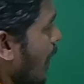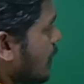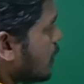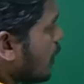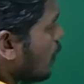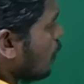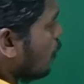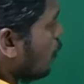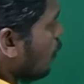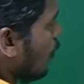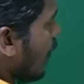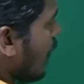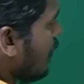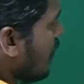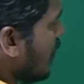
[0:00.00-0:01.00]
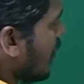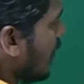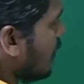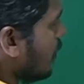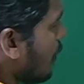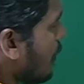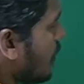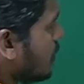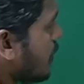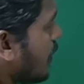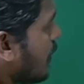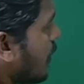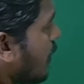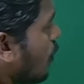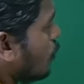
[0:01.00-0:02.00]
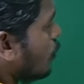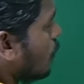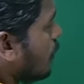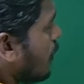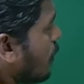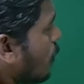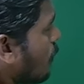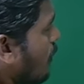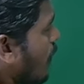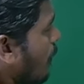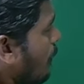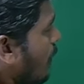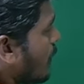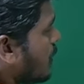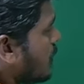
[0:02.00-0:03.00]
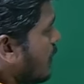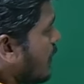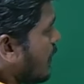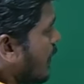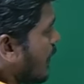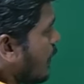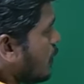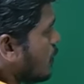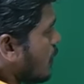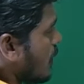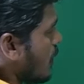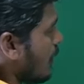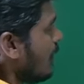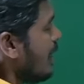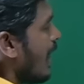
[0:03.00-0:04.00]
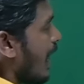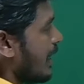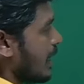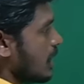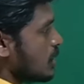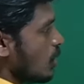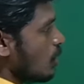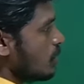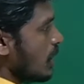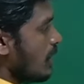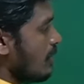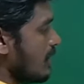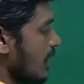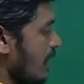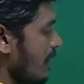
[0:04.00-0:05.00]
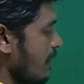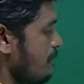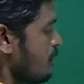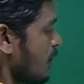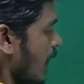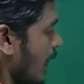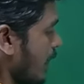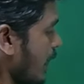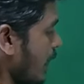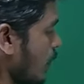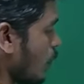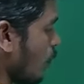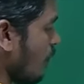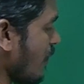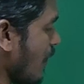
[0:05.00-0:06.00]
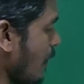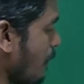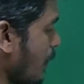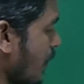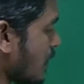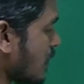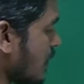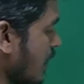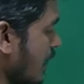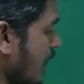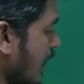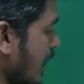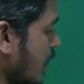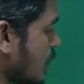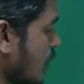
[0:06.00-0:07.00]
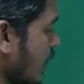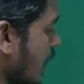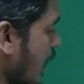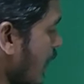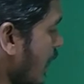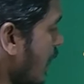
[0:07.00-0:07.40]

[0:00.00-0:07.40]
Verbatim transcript: అసలు కూడా దీనికి ఎంత పర్సంటేజ్ అవుతుంది ట్వెల్వ్ పర్సంటేజ్ అంటే అసలు తెలియదు కదా అంటే ట్వెల్వ్ పర్సంటేజ్కి